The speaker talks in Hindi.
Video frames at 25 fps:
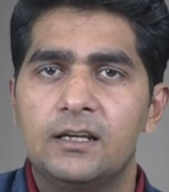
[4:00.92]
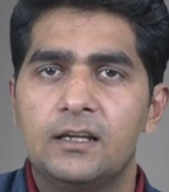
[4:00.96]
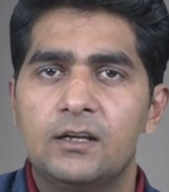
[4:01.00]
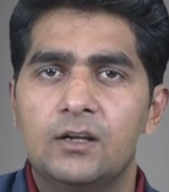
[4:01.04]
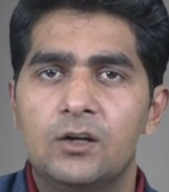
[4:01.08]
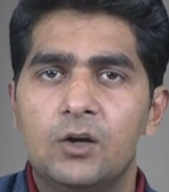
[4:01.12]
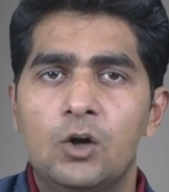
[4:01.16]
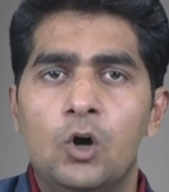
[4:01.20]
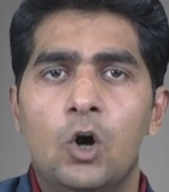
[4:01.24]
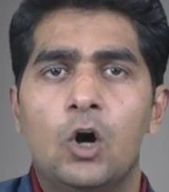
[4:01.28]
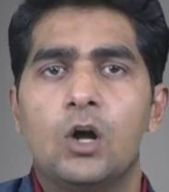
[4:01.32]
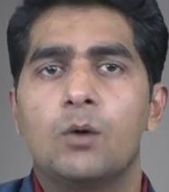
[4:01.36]
थी
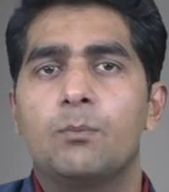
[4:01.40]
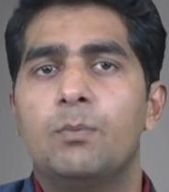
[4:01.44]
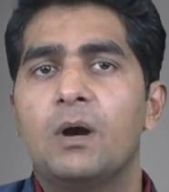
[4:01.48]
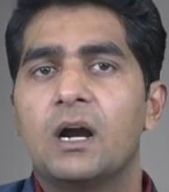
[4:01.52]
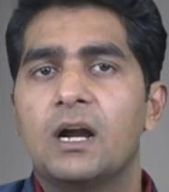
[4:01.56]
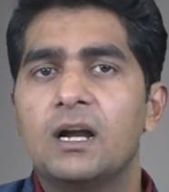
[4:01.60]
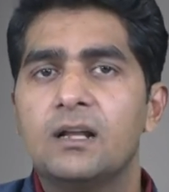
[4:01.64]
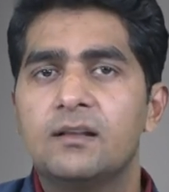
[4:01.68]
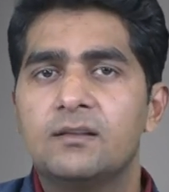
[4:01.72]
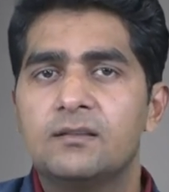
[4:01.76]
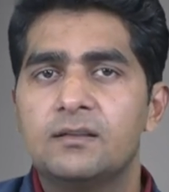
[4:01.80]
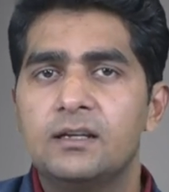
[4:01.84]
और
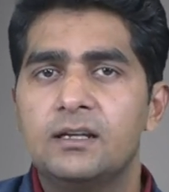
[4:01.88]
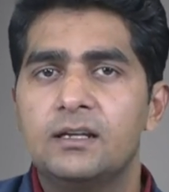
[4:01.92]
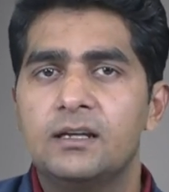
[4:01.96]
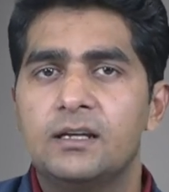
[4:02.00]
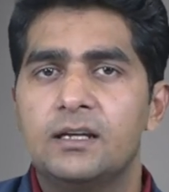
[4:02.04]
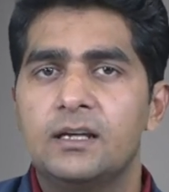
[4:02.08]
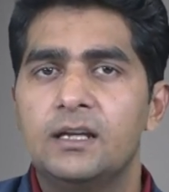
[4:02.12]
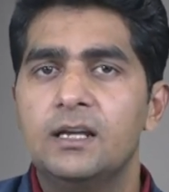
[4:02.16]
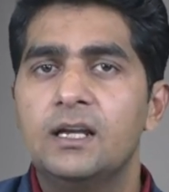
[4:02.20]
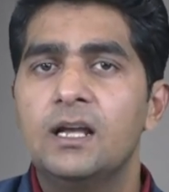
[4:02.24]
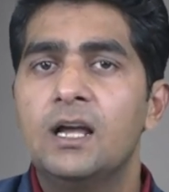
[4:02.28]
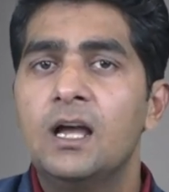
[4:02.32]
भगत सिंह
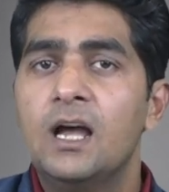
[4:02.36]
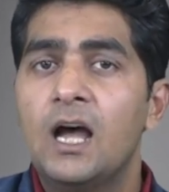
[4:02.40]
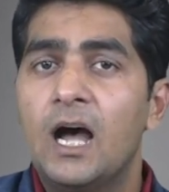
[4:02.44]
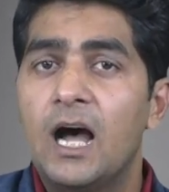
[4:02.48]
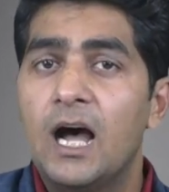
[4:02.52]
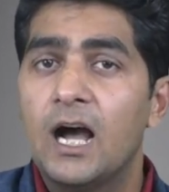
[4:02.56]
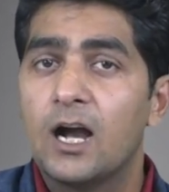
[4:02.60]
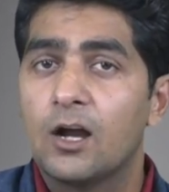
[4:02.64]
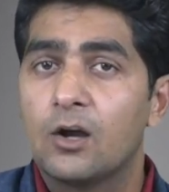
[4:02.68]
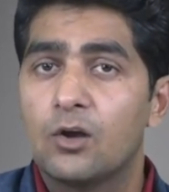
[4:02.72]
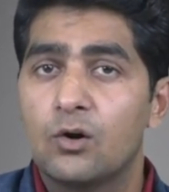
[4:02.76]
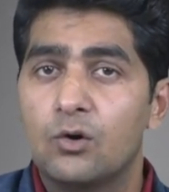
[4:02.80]
की
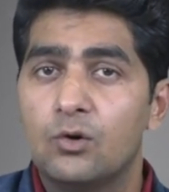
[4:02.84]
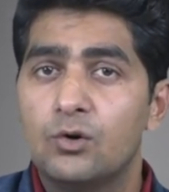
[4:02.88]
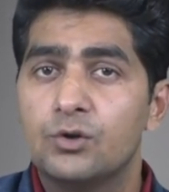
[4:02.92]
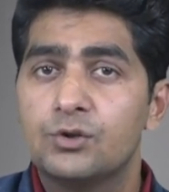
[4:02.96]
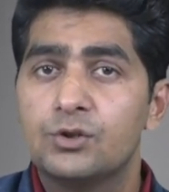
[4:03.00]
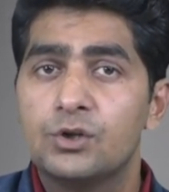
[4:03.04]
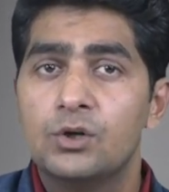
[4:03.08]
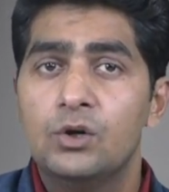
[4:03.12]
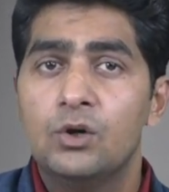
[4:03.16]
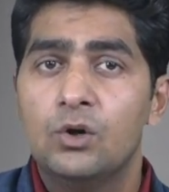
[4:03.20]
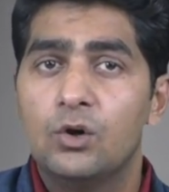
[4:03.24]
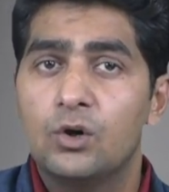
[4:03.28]

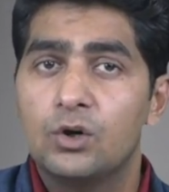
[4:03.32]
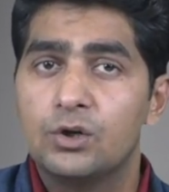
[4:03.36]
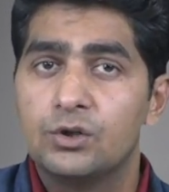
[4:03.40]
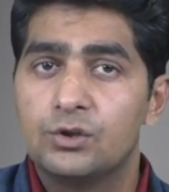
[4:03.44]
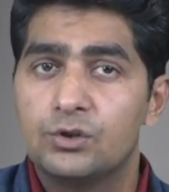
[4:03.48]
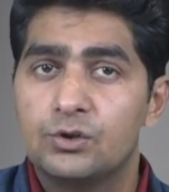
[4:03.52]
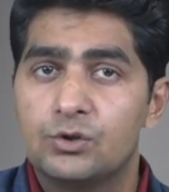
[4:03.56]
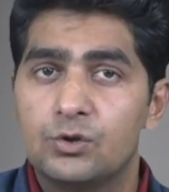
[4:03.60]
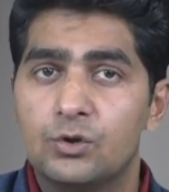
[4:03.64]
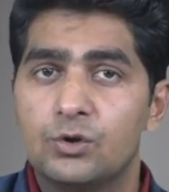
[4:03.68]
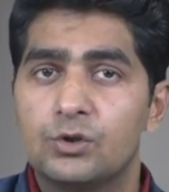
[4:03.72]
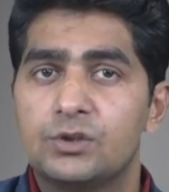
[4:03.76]
आक्रोश
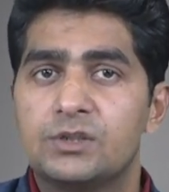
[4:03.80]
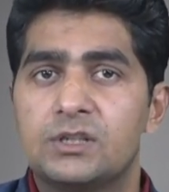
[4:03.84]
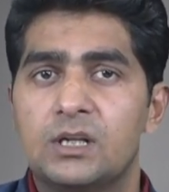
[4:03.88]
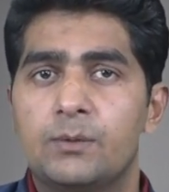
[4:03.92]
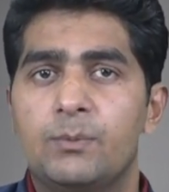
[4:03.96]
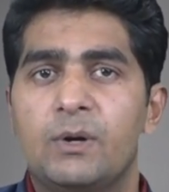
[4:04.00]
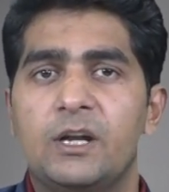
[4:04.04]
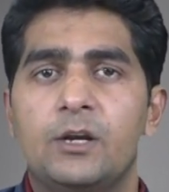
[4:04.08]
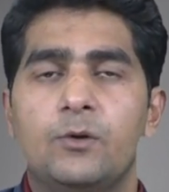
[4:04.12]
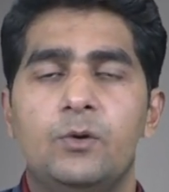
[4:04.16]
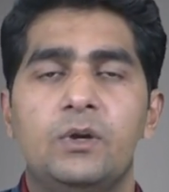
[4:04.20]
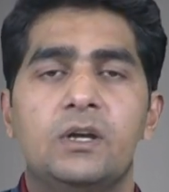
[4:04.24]
और जोश से
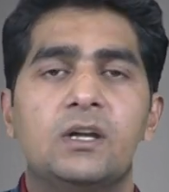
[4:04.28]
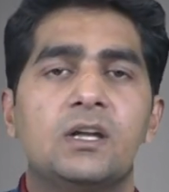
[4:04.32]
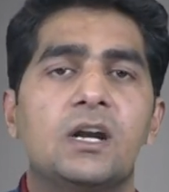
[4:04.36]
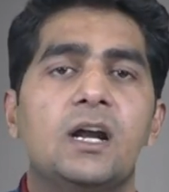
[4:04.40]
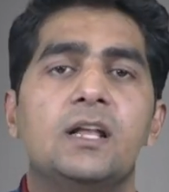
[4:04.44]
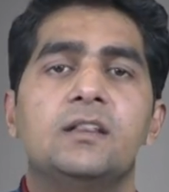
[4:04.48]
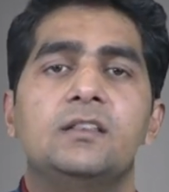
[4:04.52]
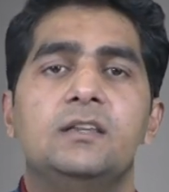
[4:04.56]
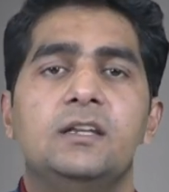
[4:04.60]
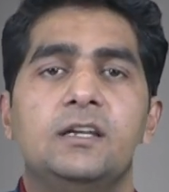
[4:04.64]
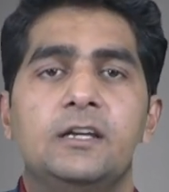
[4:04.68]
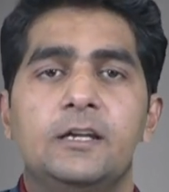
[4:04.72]
भरी हुई
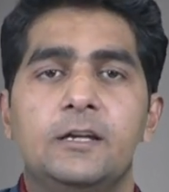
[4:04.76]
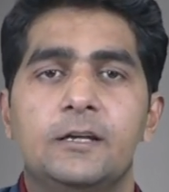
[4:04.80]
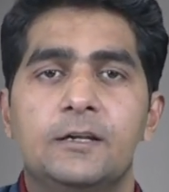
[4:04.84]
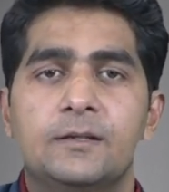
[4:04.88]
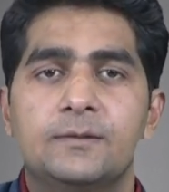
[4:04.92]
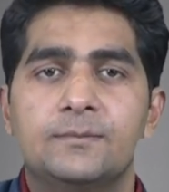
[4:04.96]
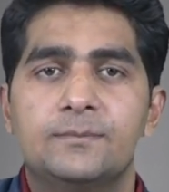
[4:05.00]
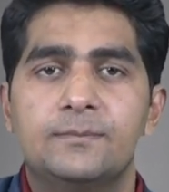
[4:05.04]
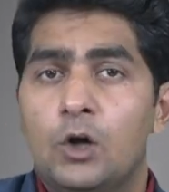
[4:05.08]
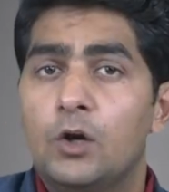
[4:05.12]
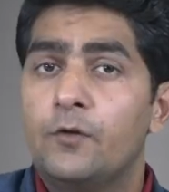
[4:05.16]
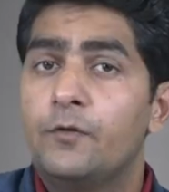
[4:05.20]
क्रांति की
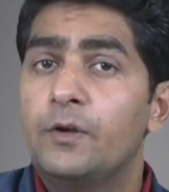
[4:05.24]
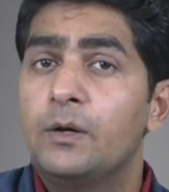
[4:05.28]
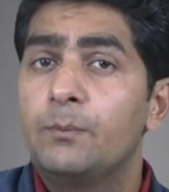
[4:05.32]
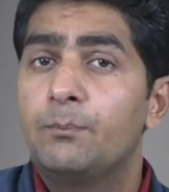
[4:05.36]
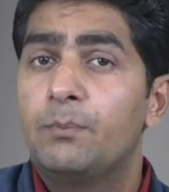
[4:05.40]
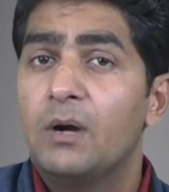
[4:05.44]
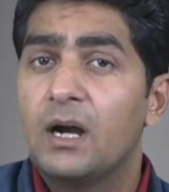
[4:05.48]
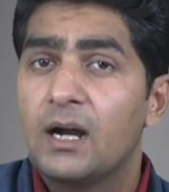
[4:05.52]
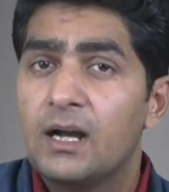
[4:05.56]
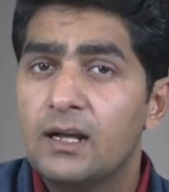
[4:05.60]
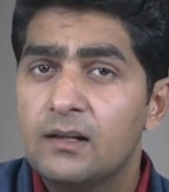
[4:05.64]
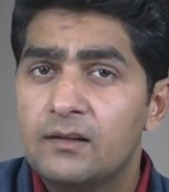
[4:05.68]
और फिर
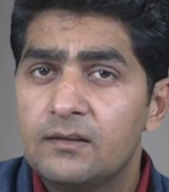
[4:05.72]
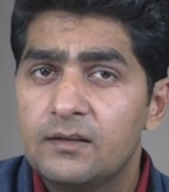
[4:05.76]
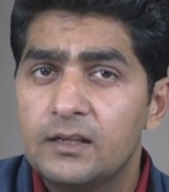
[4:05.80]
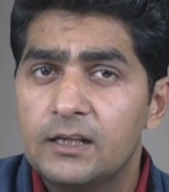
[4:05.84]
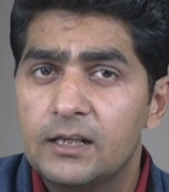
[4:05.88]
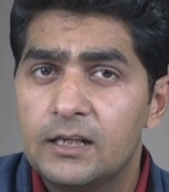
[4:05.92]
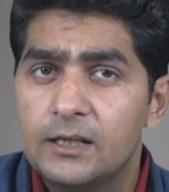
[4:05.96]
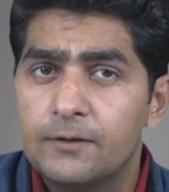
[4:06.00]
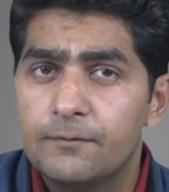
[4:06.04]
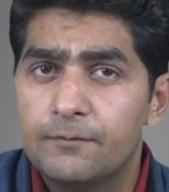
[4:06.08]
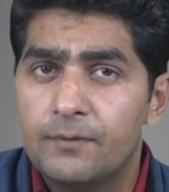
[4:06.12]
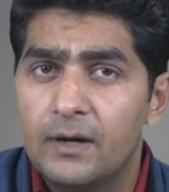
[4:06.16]
भगत
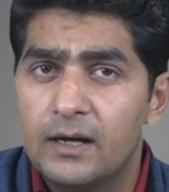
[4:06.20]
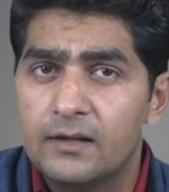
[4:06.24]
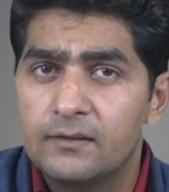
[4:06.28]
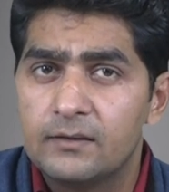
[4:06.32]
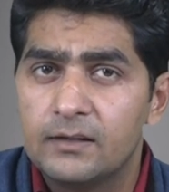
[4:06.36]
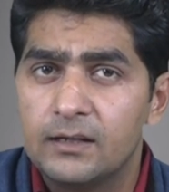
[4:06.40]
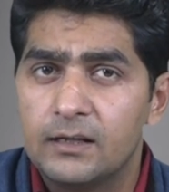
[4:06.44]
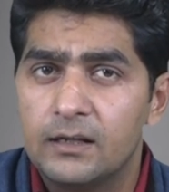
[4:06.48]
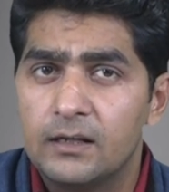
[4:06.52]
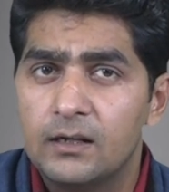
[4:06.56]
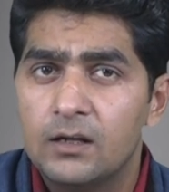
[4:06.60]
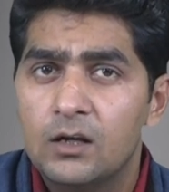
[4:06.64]
सिंह की
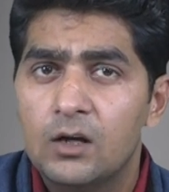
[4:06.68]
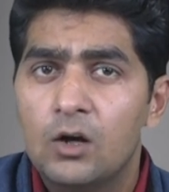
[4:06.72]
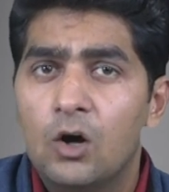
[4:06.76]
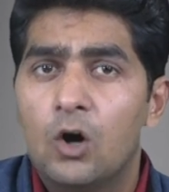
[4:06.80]
फांसी